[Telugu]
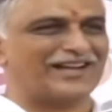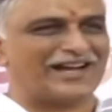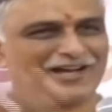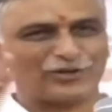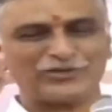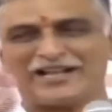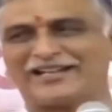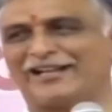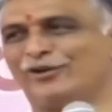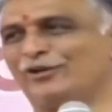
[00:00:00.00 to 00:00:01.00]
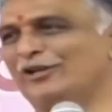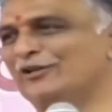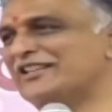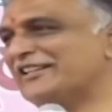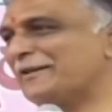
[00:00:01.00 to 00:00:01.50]
ఆ రోజు ఆ
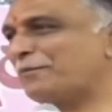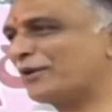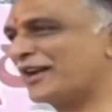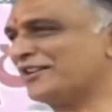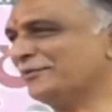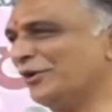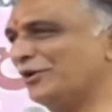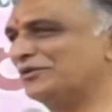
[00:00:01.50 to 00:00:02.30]
నల్గొండలో జరిగిన పోరాటంలో